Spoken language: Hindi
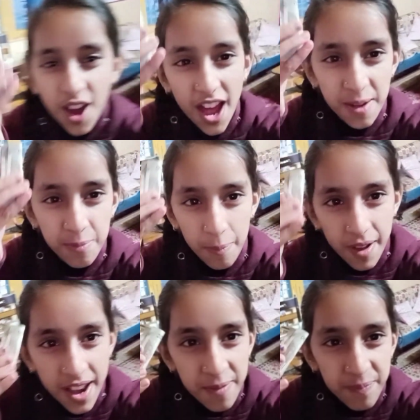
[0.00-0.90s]
आज पापा
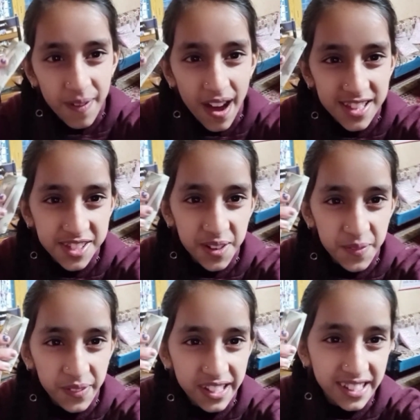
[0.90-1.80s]
ने पाँच सौ रुपये
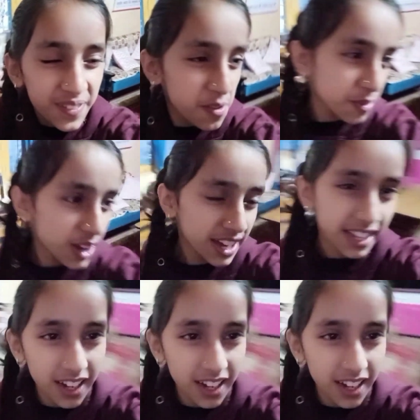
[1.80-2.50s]
दे दिए मोमो खाने के